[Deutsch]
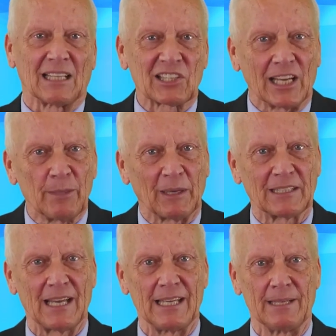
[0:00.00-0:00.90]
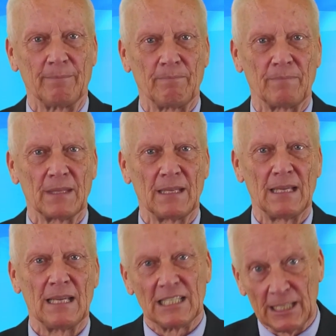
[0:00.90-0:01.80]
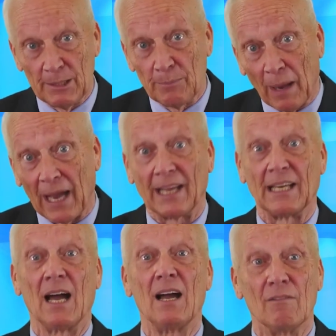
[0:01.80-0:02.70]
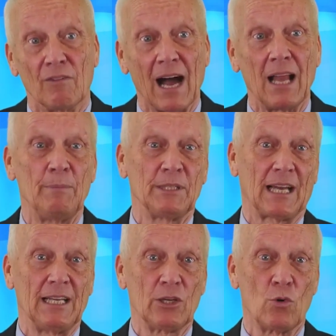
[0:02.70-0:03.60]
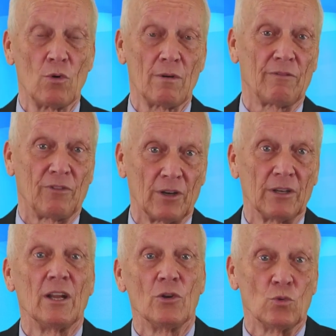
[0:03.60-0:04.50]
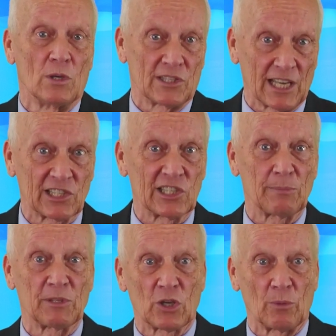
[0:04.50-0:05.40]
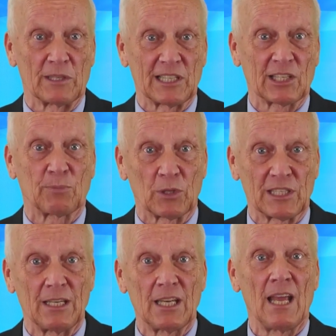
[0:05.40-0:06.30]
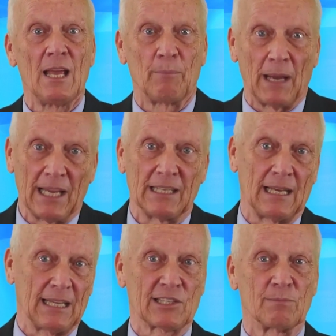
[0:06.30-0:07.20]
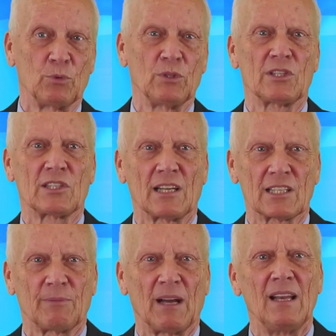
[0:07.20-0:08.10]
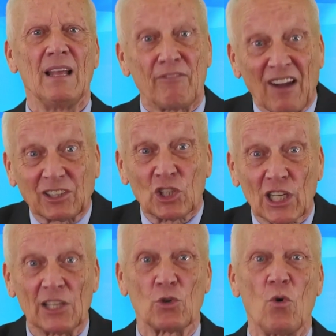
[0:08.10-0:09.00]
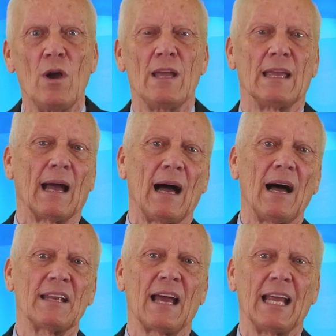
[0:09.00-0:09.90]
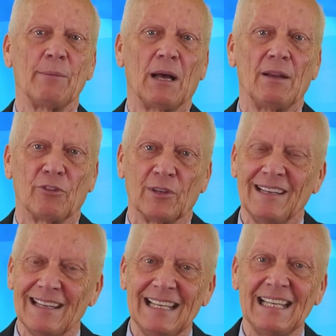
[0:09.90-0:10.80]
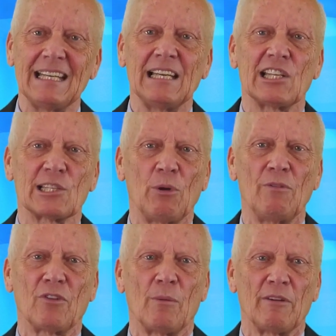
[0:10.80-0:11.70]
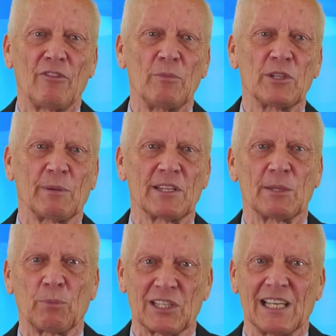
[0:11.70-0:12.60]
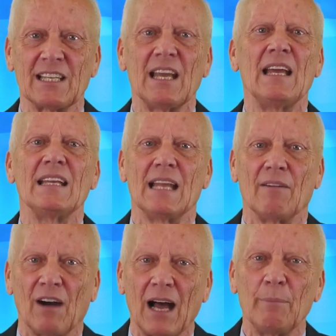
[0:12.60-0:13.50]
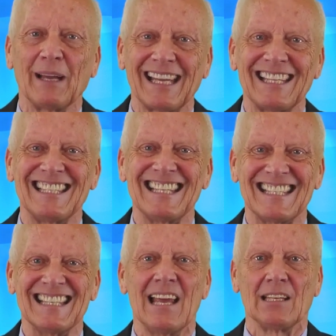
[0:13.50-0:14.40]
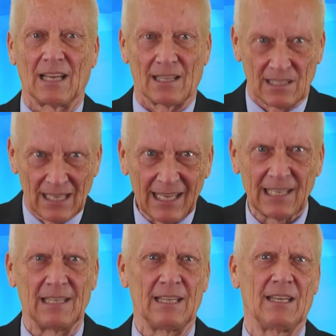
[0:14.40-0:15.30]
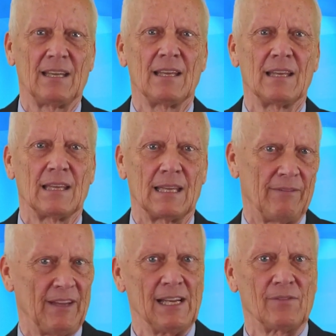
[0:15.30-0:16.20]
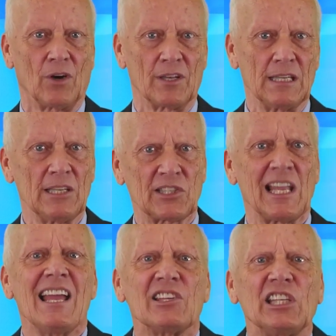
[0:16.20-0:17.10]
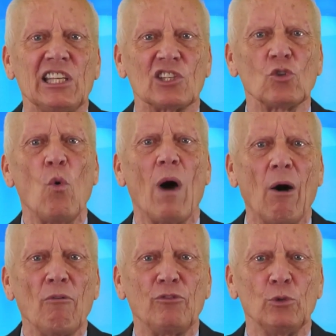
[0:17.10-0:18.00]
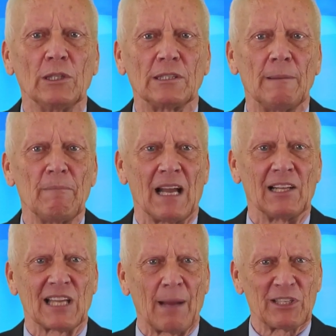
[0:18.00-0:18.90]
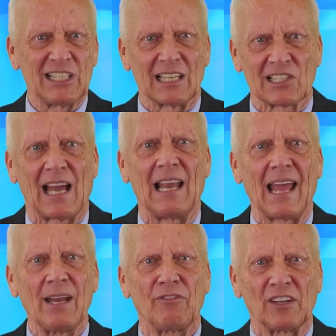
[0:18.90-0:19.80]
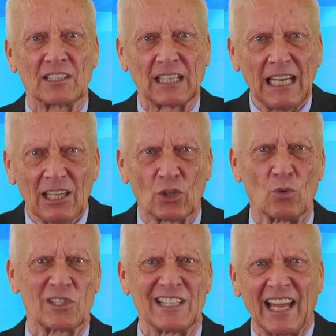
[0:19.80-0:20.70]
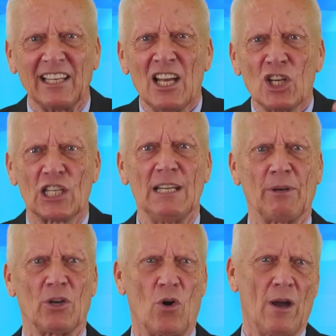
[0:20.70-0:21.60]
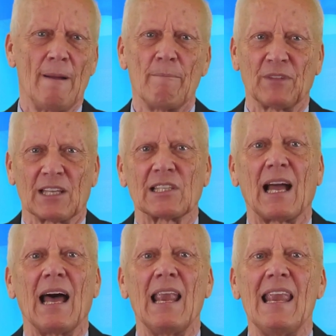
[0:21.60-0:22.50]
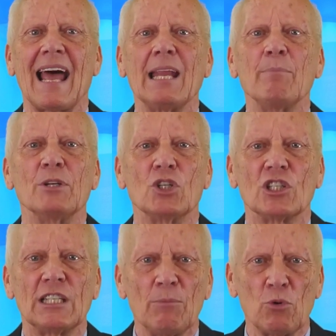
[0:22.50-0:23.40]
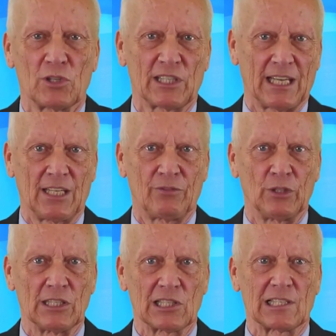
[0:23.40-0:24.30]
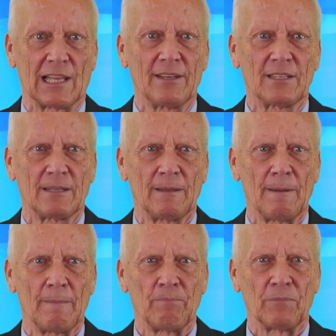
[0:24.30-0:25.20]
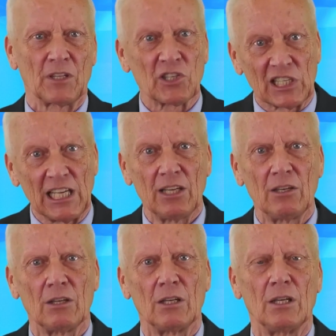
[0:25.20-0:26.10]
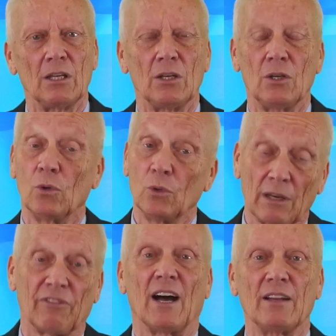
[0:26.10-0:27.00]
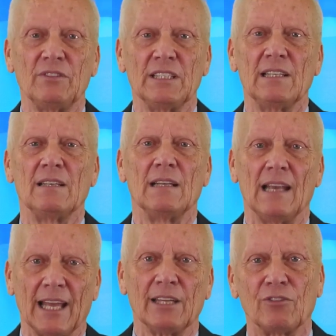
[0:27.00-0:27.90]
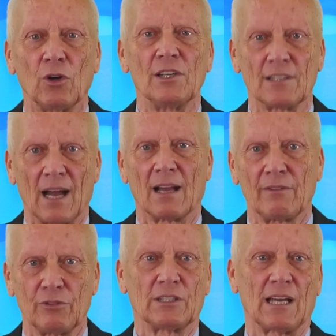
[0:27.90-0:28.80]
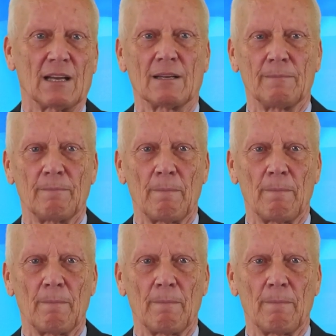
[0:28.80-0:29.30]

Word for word: Dass eine Partei die bei einer Wahlbeteiligung von nur 76,6 Prozent bei der letzten Bundestagswahl faktisch also gerade einmal von lediglich 12,25 Prozent der Wahlberechtigten tatsächlich gewählt worden ist, sich so aufführt, als habe sie das Alleinvertretungs, nein, schlimmer noch, das Alleinbestimmungsrecht für dieses Land, das sehen und erfahren wir leidvoll Tag für Tag.